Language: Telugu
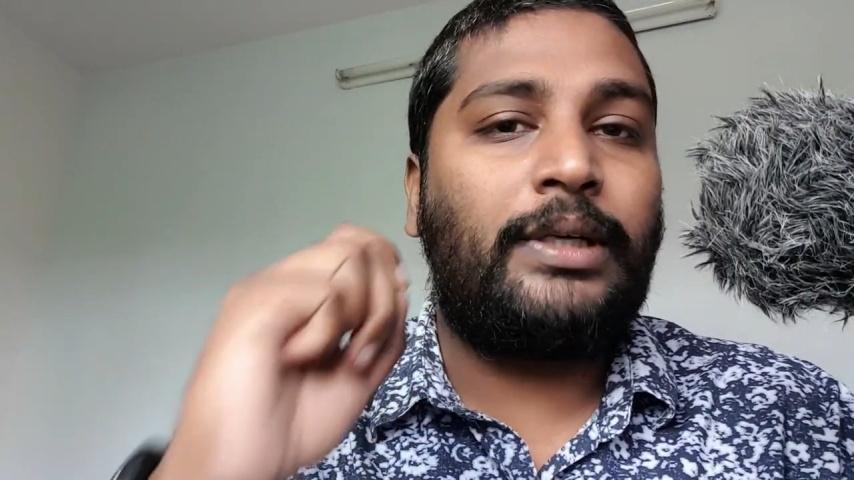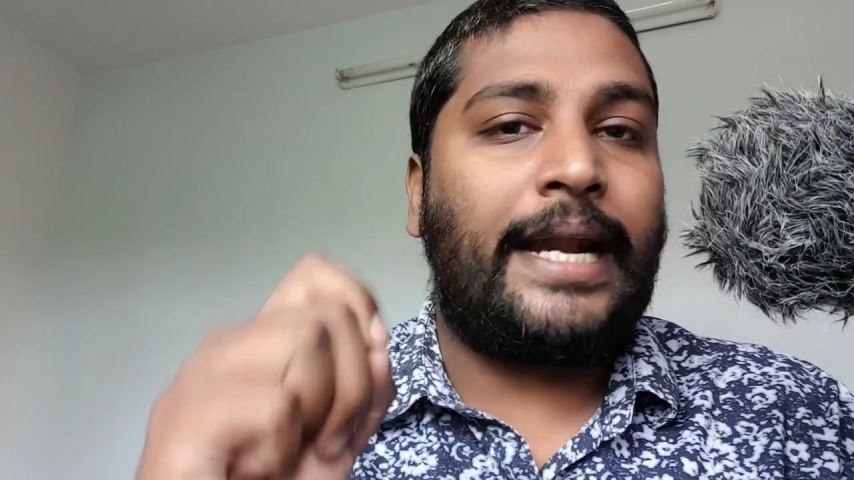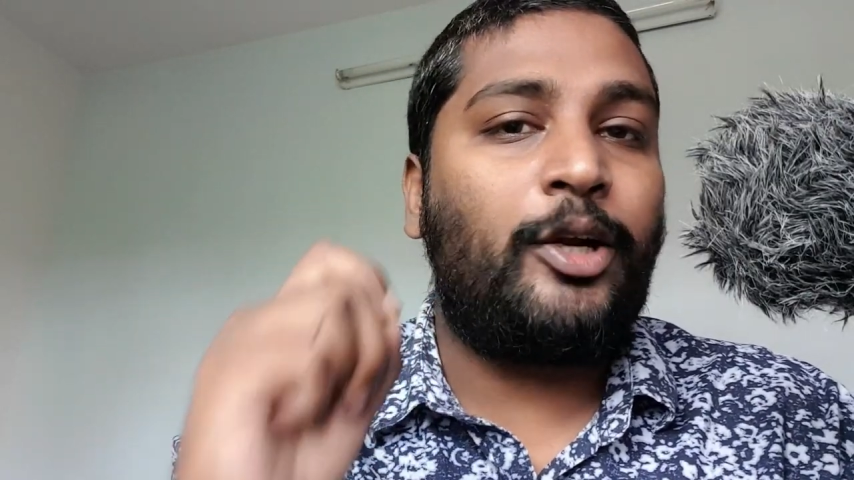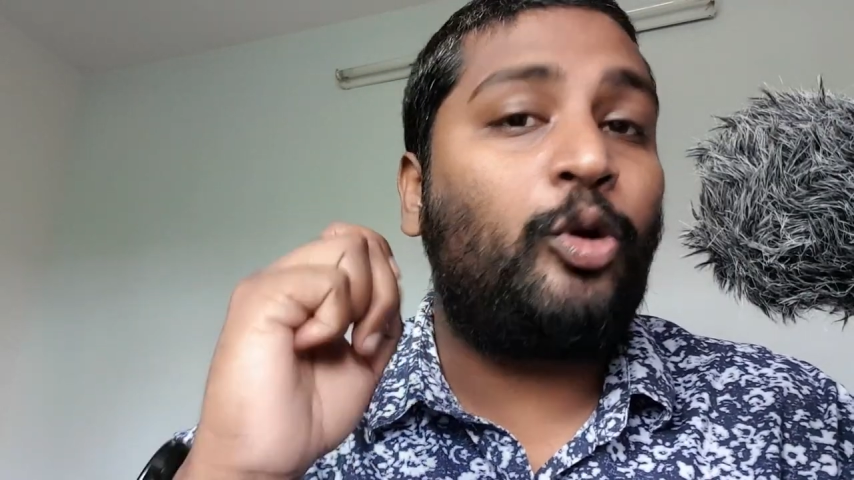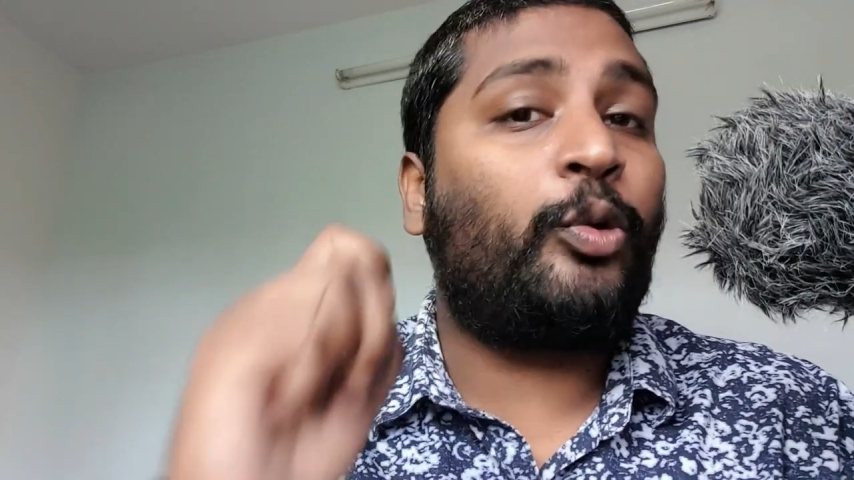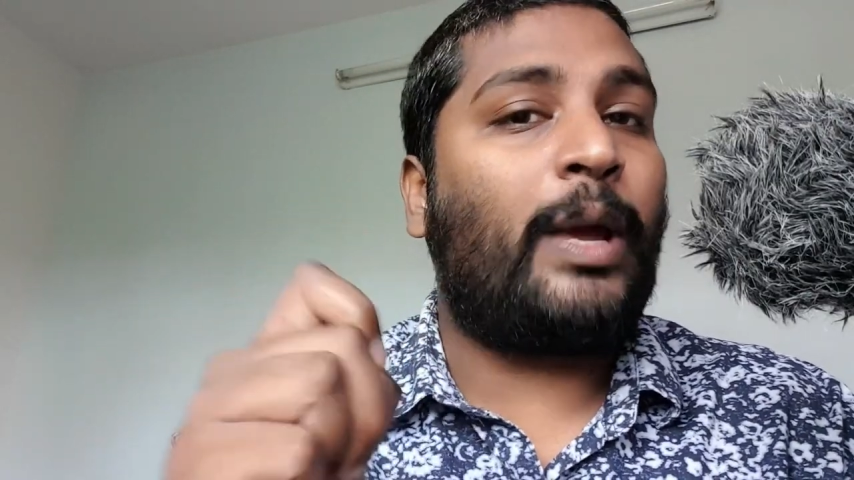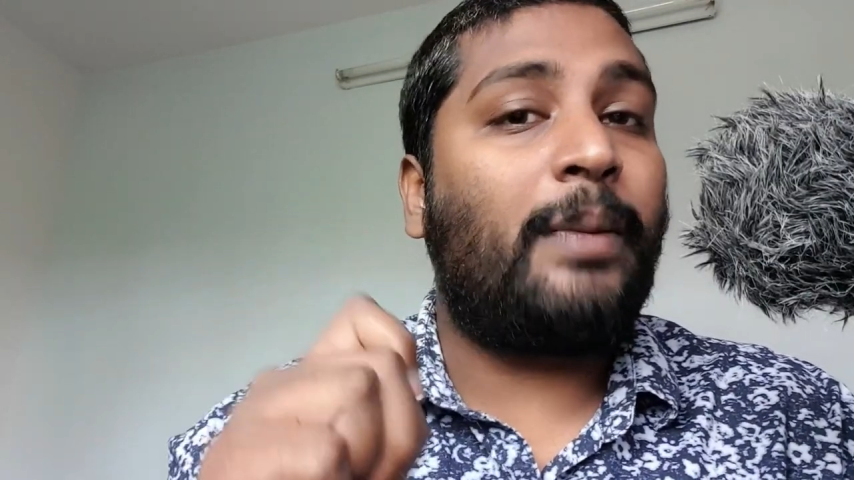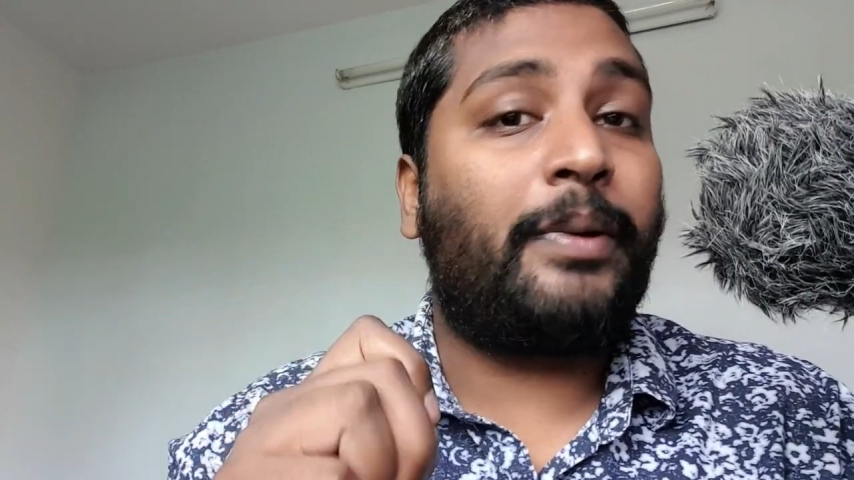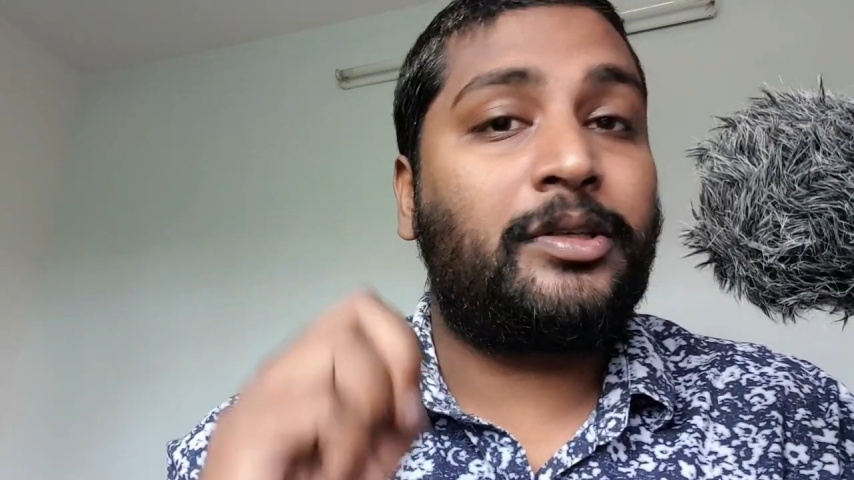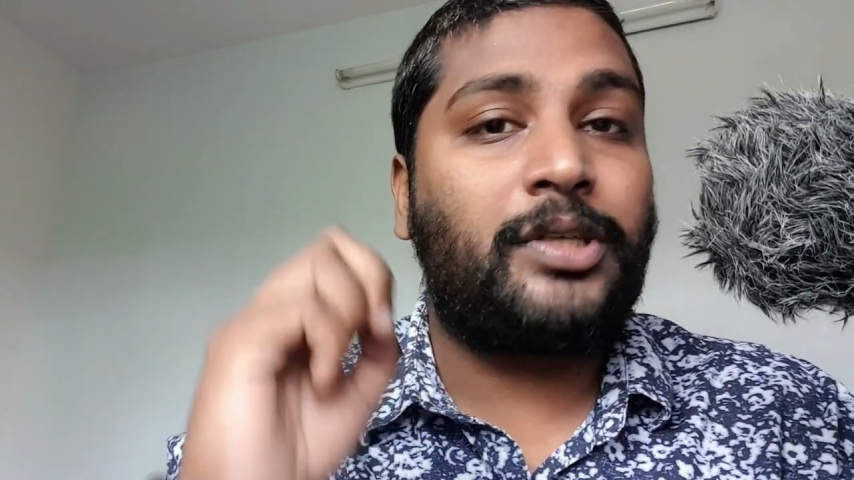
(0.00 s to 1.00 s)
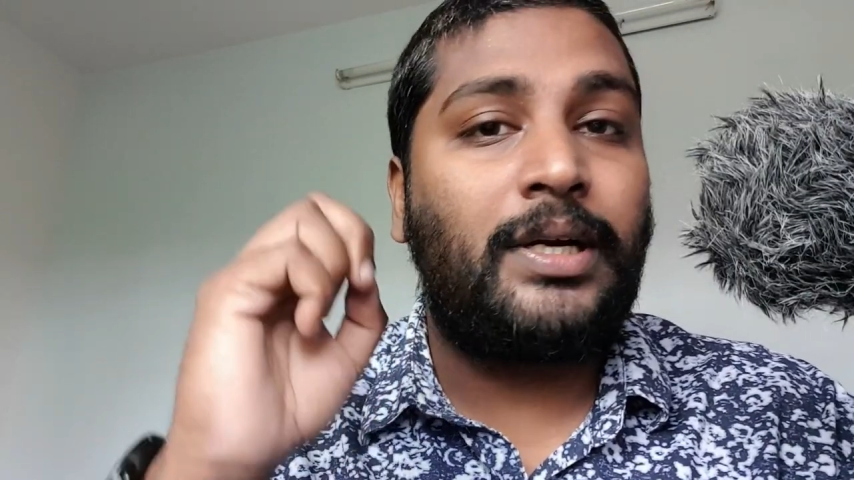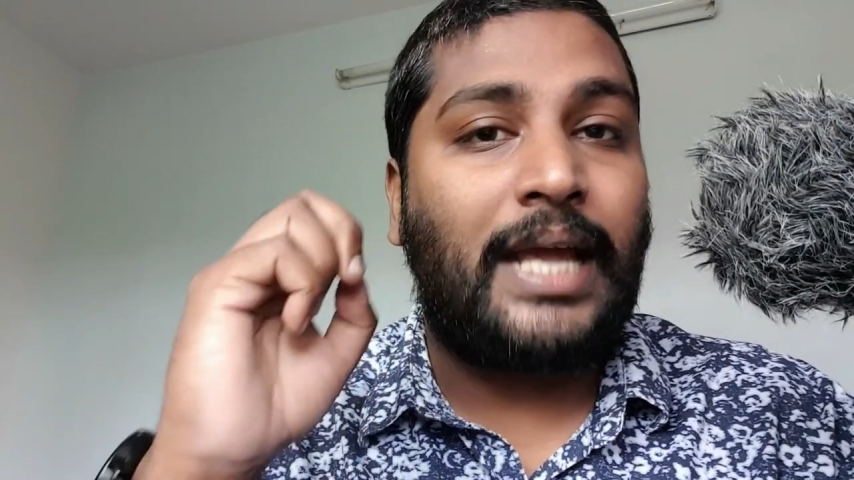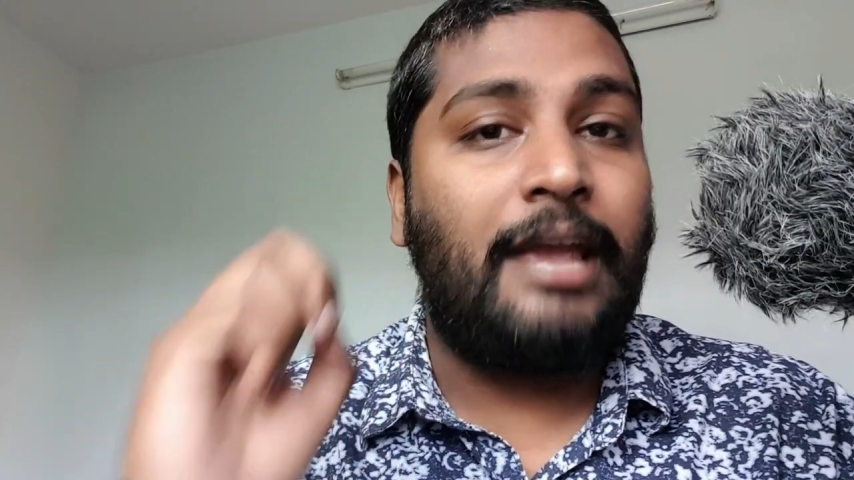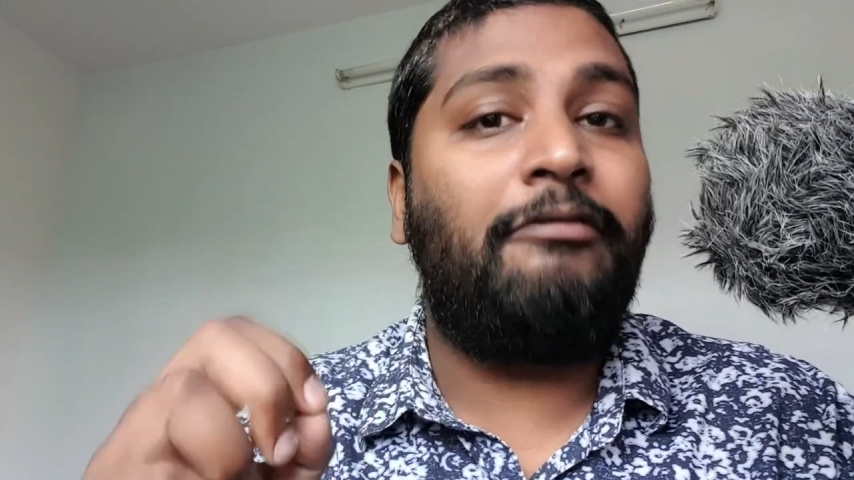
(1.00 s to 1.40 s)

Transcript: టెన్ టు ట్వెల్వ్ పర్సెంట్